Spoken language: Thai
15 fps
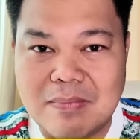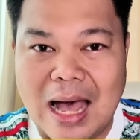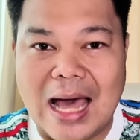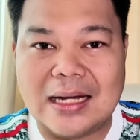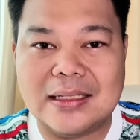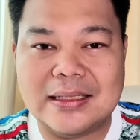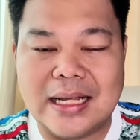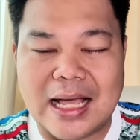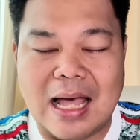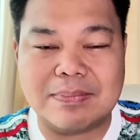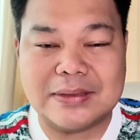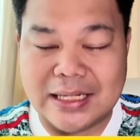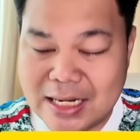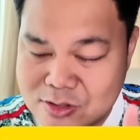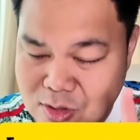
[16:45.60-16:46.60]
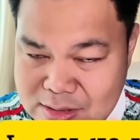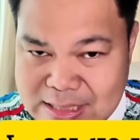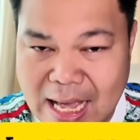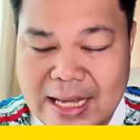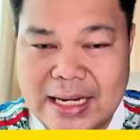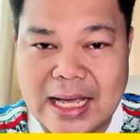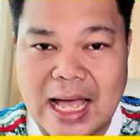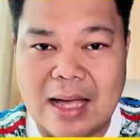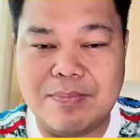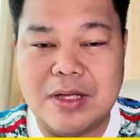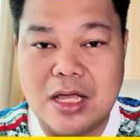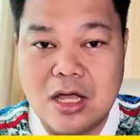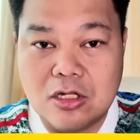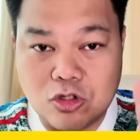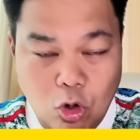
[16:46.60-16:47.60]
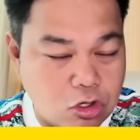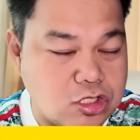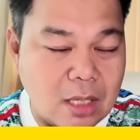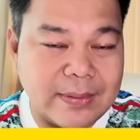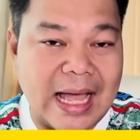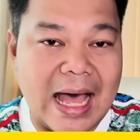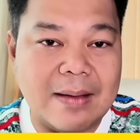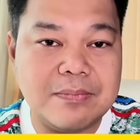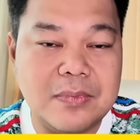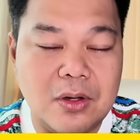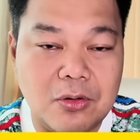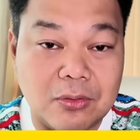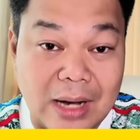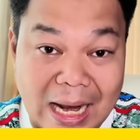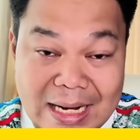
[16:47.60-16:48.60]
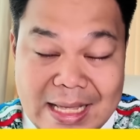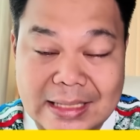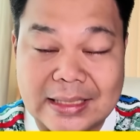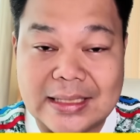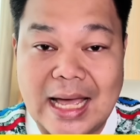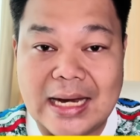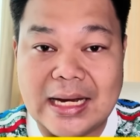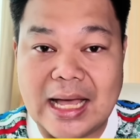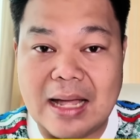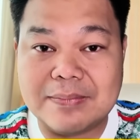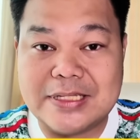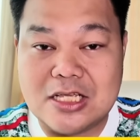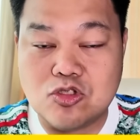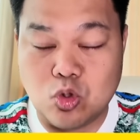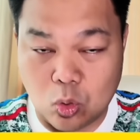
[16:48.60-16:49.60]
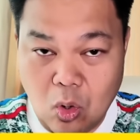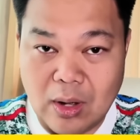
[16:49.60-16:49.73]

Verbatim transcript: บาทนะครับถ้าใครสนใจนะครับโทรสอบถามรายละเอียดกันได้นะครับที่